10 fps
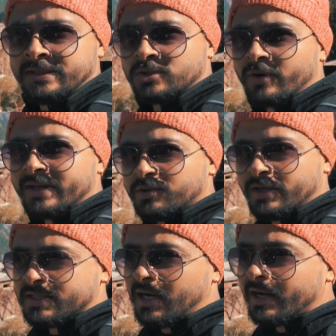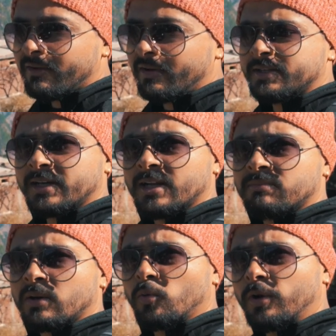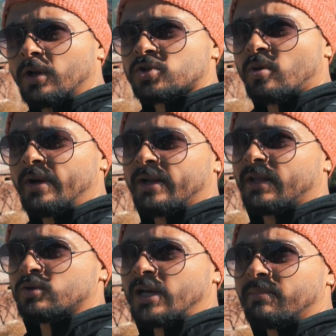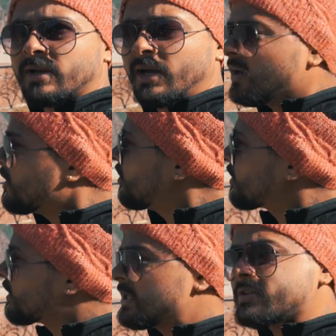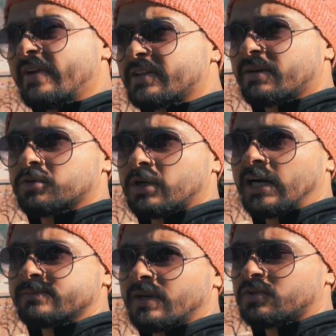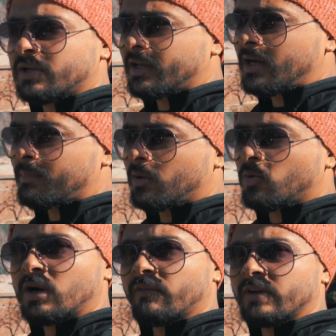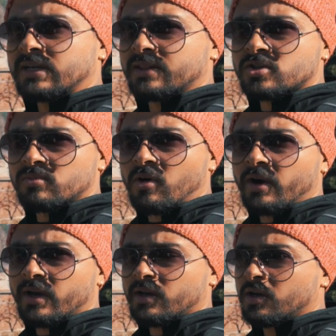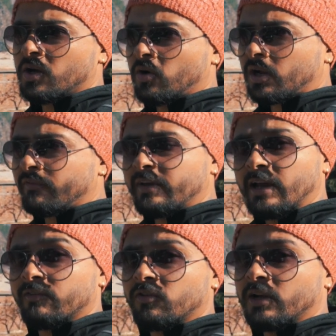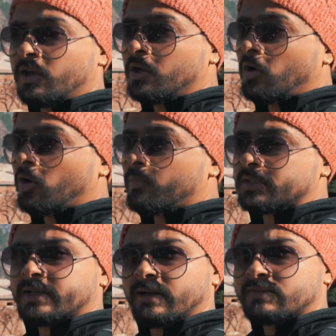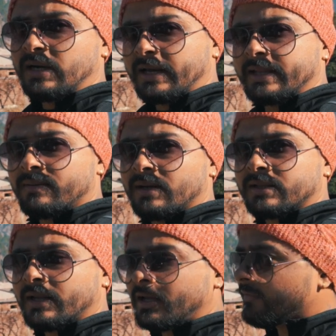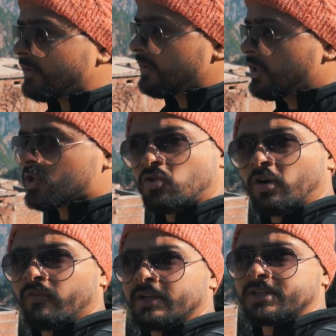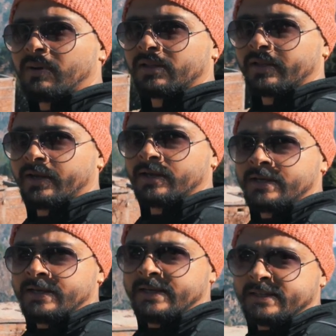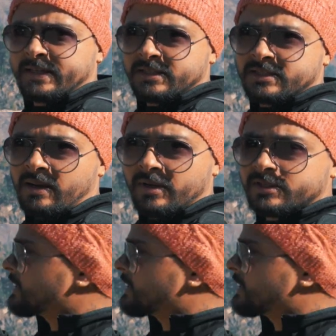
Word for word: सो गाइज़ जो ये सांकरी विलेज है लगभग 1900 मीटर की ऊंचाई पर है और इस विलेज की मुझे खास बात जो लगी यहाँ पे लोग काफ़ी शांत स्वभाव के हैं और काफ़ी हेल्पफुल हैं और प्लस अगर आप सांकरी की बात करें या फिर सॉर्ट विलेज की बात करें इसके जस्ट सामने से